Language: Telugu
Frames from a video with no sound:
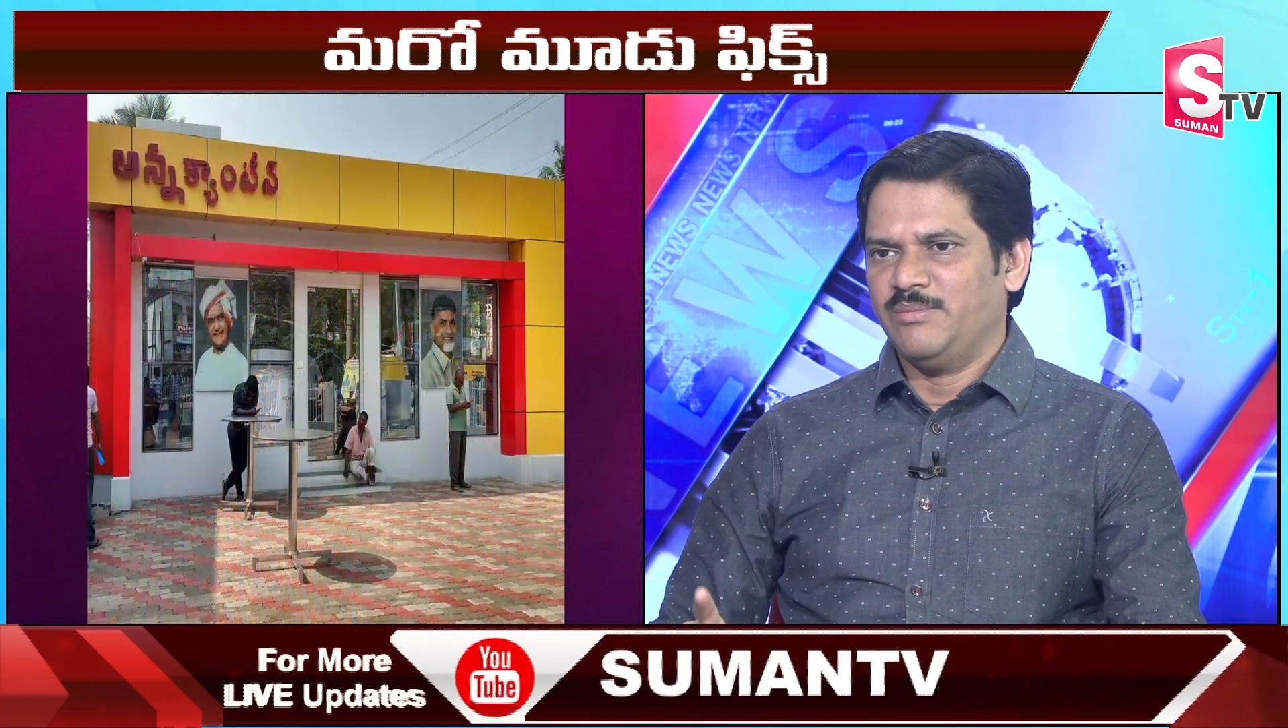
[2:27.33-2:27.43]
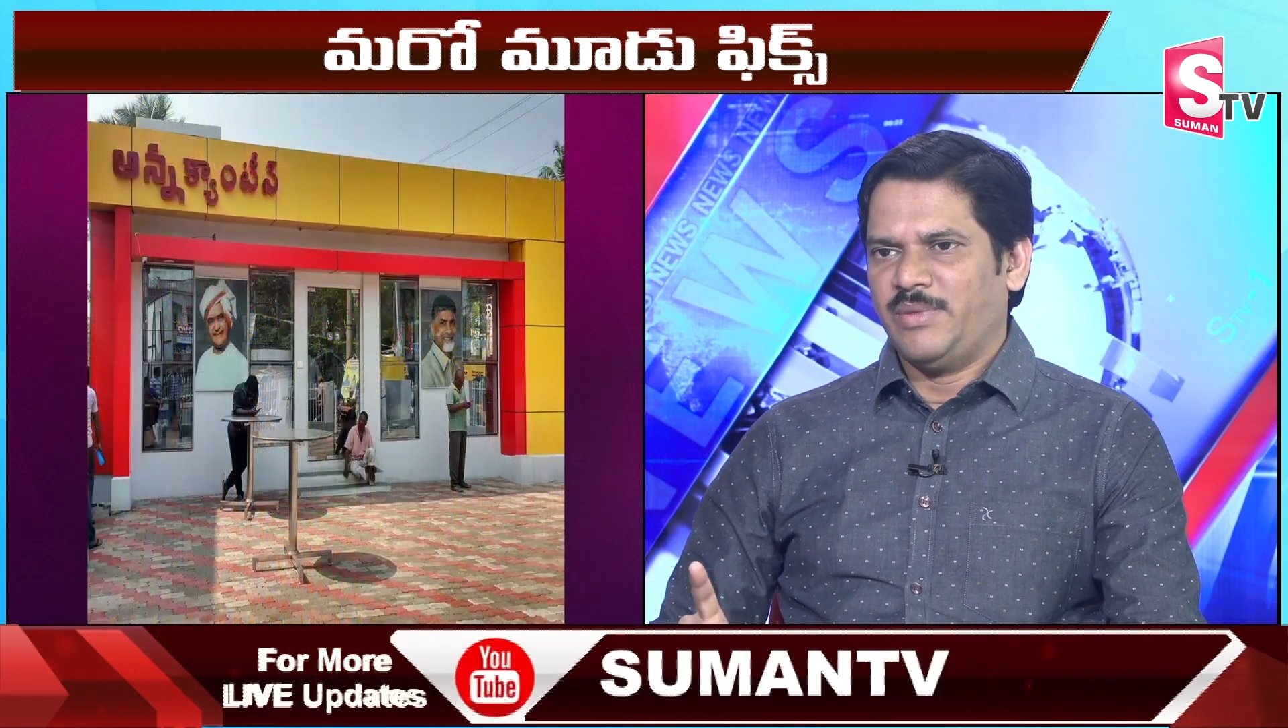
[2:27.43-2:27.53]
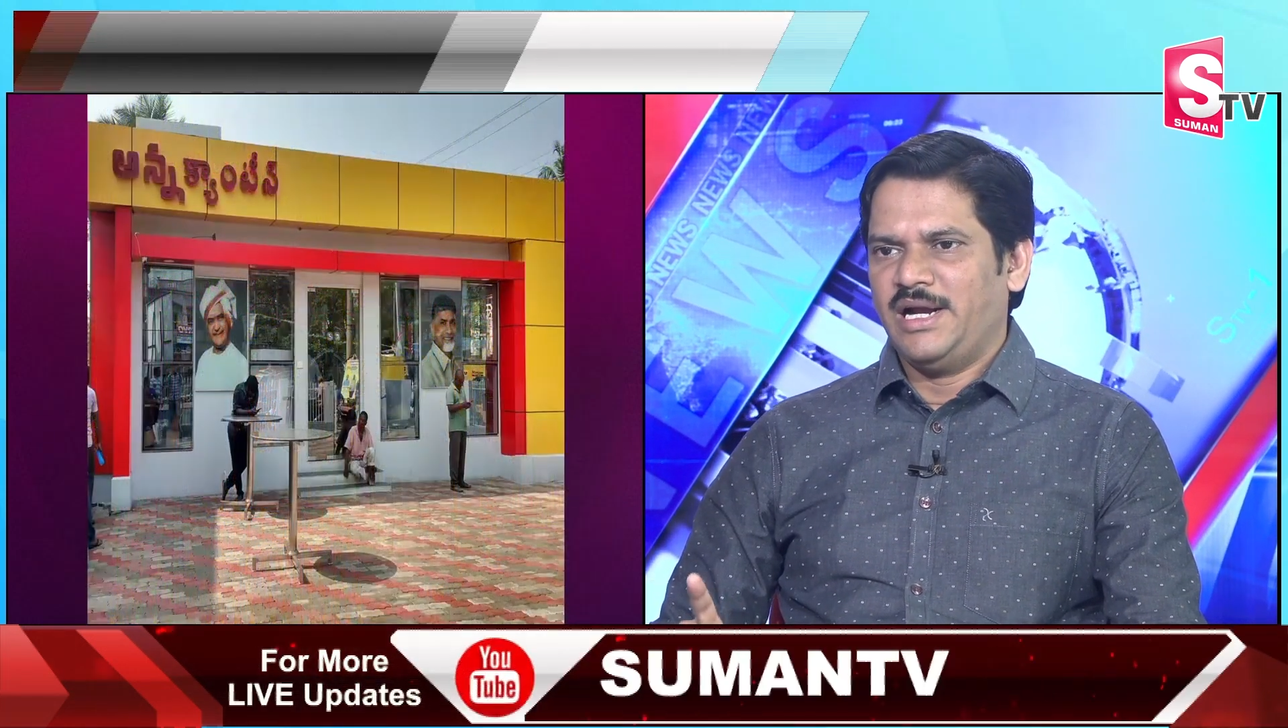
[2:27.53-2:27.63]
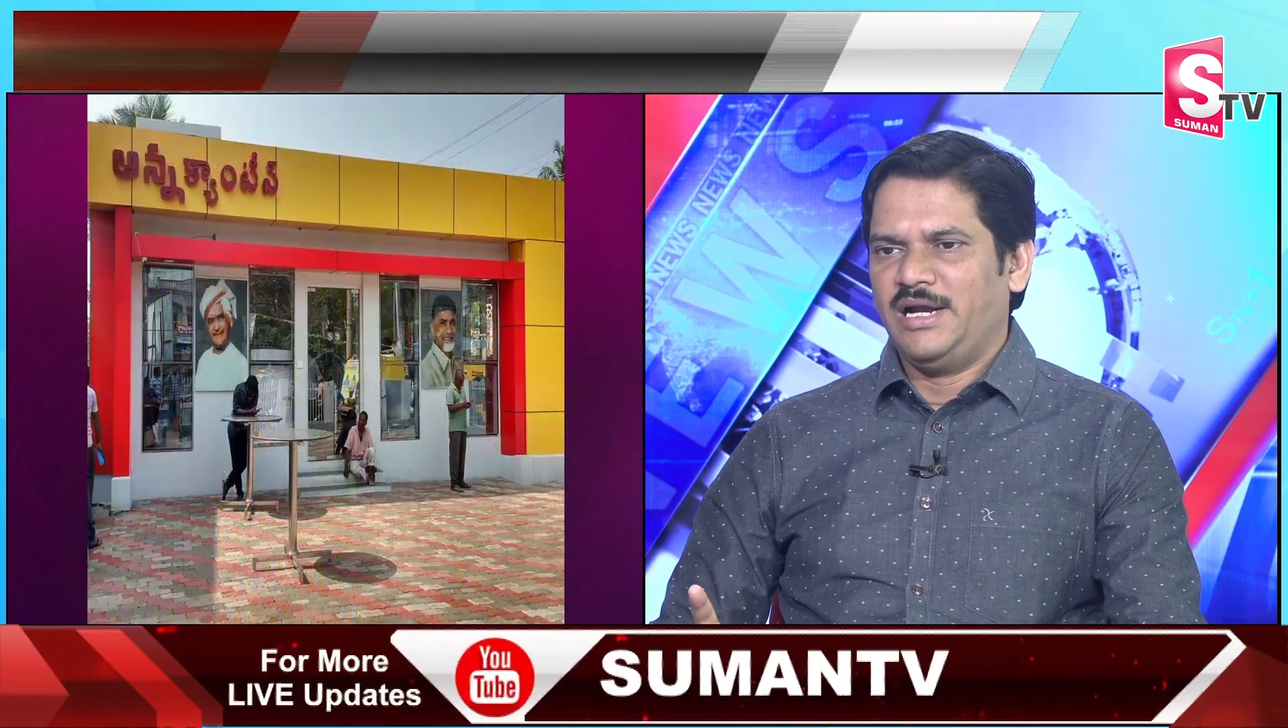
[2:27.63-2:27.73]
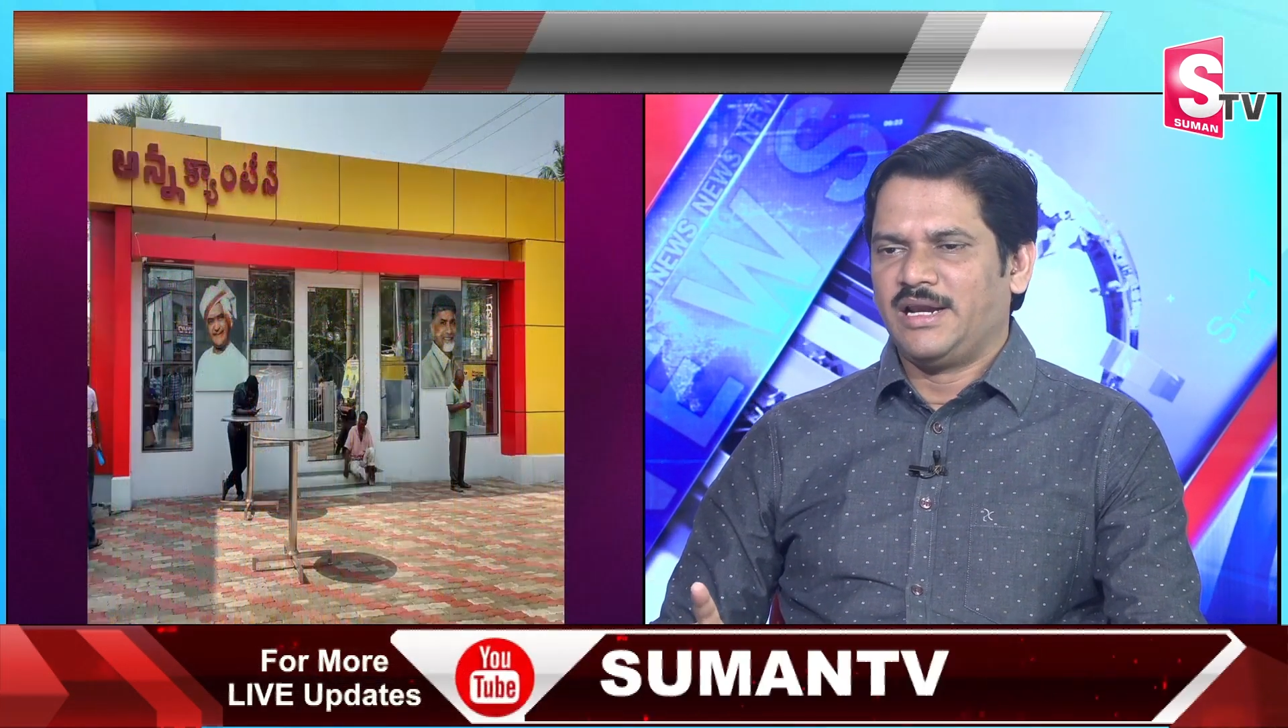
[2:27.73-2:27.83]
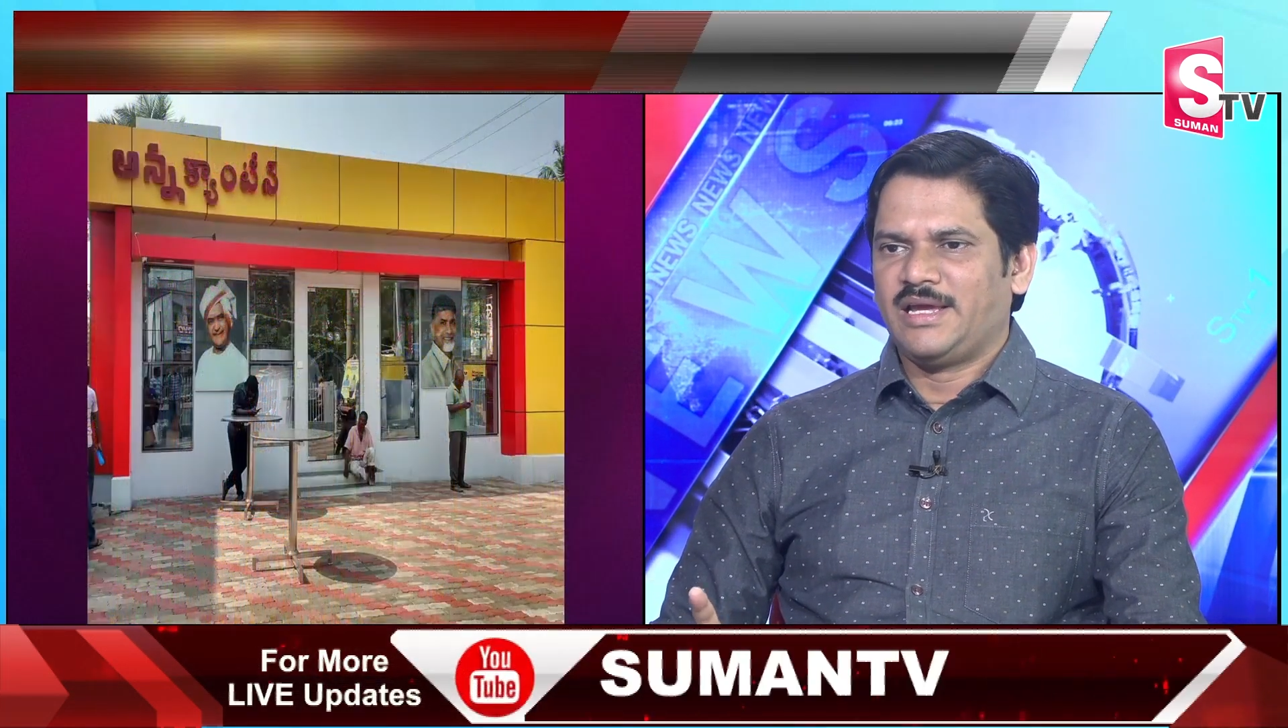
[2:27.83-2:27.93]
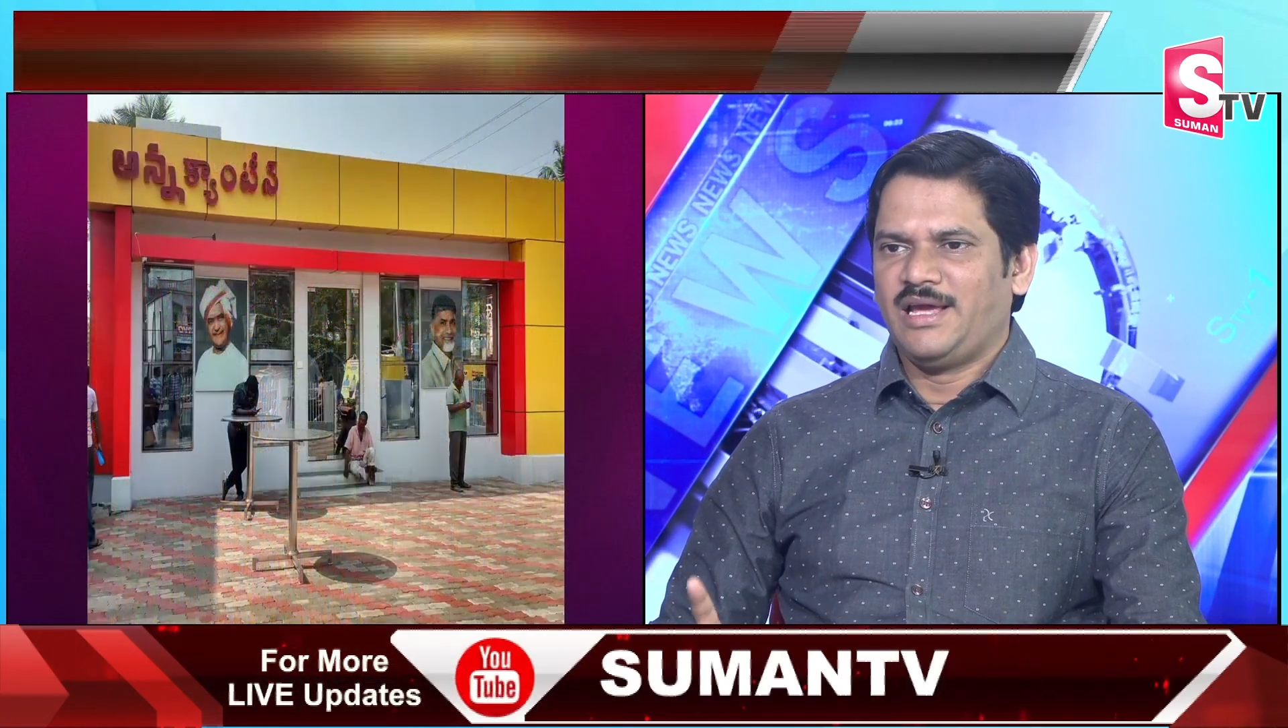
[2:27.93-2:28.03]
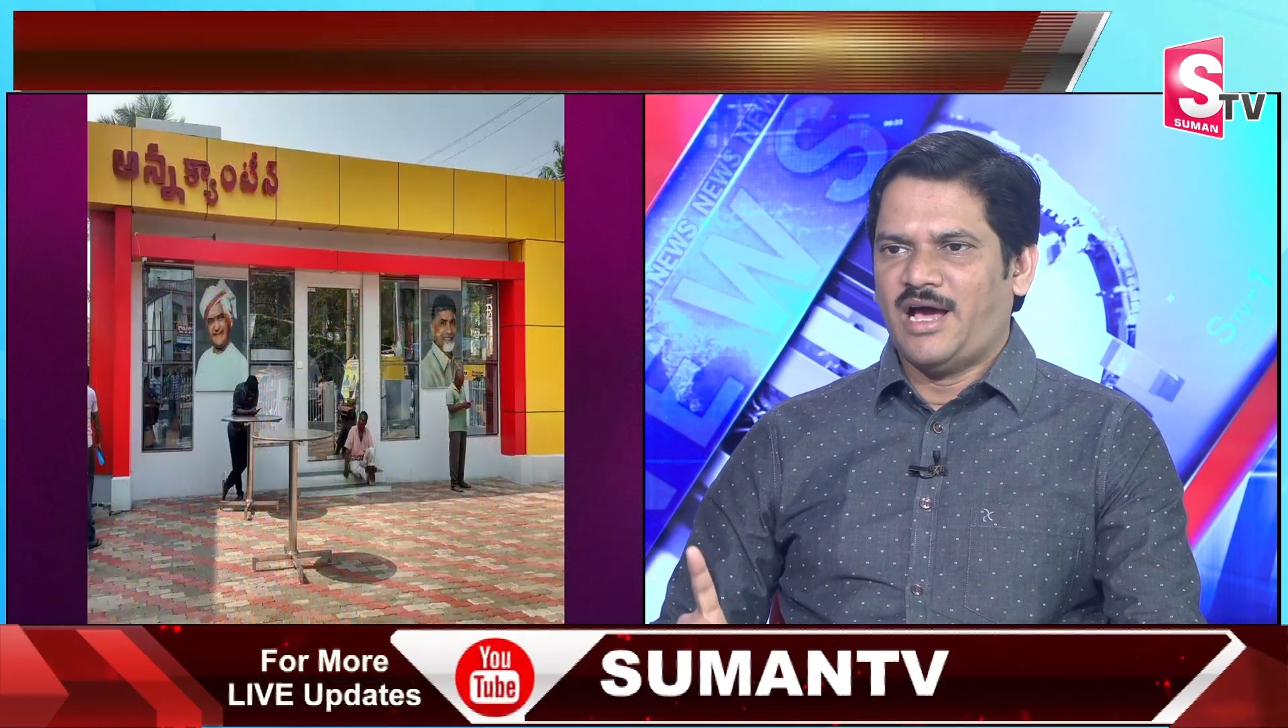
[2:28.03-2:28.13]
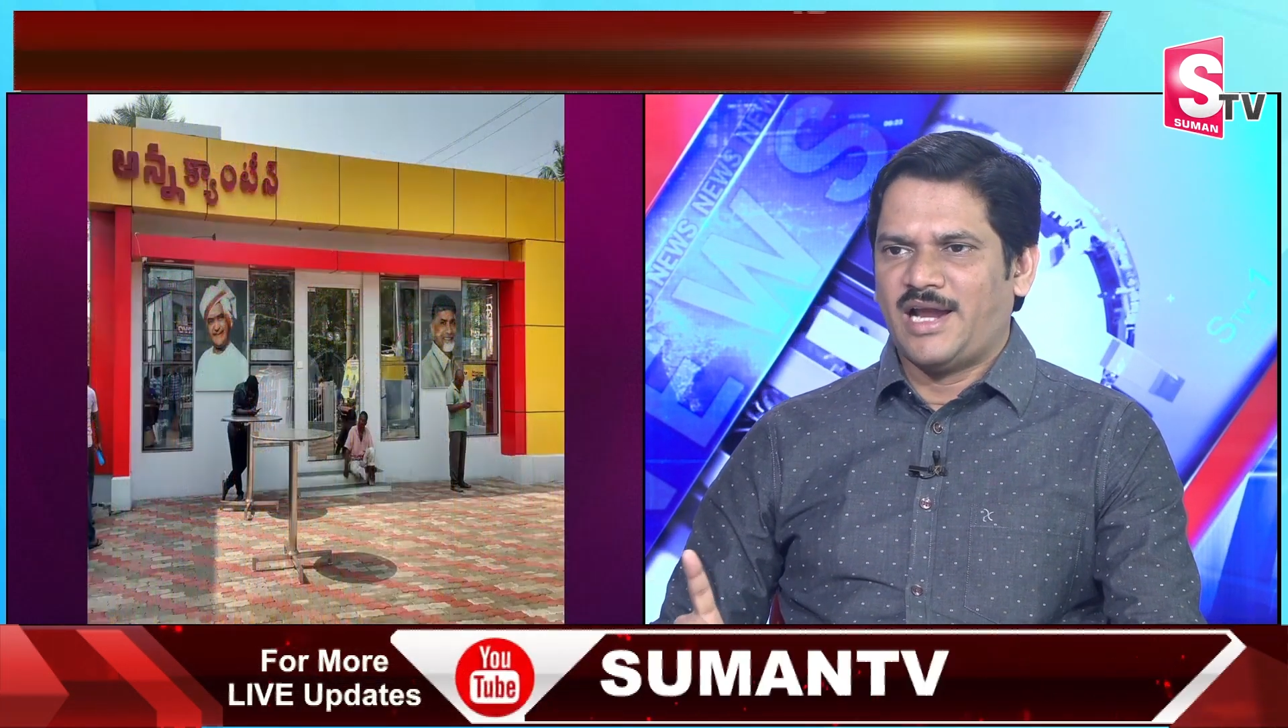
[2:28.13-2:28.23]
మహిళలకి